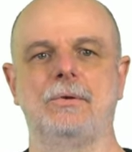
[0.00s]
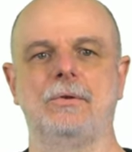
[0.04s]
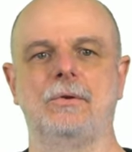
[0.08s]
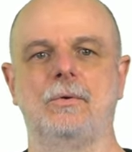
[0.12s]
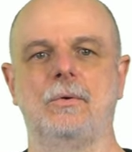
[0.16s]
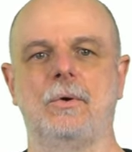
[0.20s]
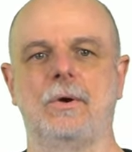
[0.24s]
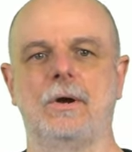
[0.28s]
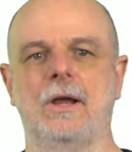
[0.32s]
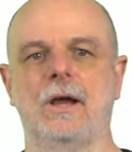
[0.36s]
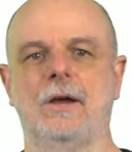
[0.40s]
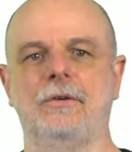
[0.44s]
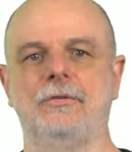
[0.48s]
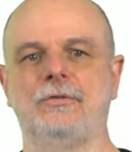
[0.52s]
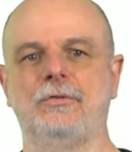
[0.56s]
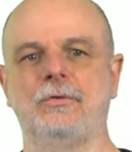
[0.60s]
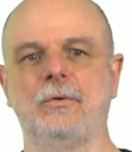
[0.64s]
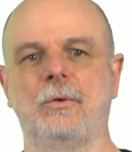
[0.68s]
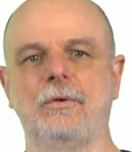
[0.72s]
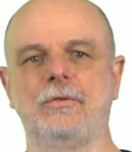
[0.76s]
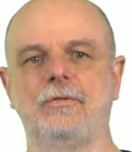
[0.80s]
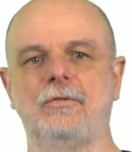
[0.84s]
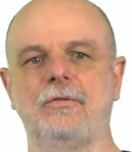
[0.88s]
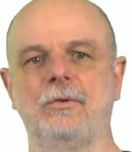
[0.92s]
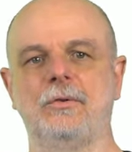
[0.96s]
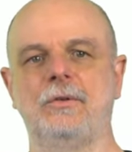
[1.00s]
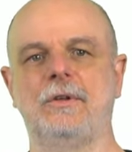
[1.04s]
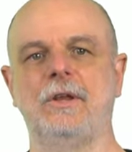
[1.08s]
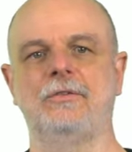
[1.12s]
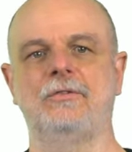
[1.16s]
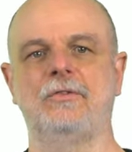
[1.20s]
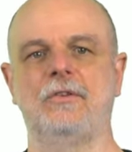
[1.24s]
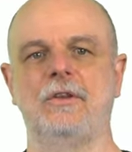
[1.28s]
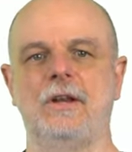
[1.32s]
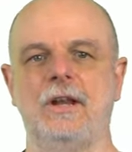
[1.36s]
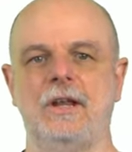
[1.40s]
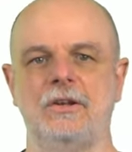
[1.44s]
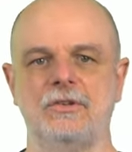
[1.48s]
これが source と
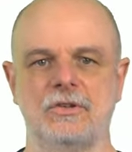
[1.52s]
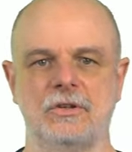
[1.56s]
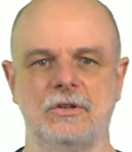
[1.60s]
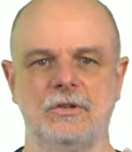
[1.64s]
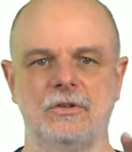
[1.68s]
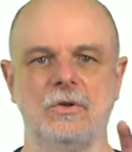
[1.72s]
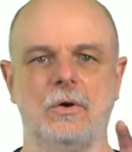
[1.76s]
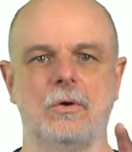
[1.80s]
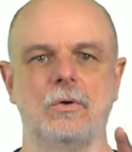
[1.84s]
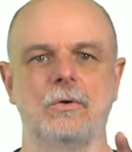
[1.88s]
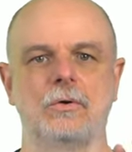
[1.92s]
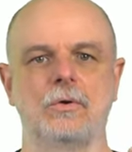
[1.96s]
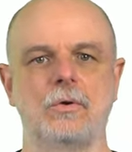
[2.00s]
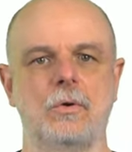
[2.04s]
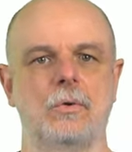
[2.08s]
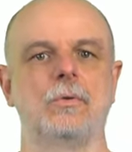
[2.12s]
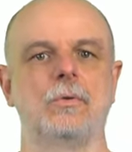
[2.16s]
destination とこ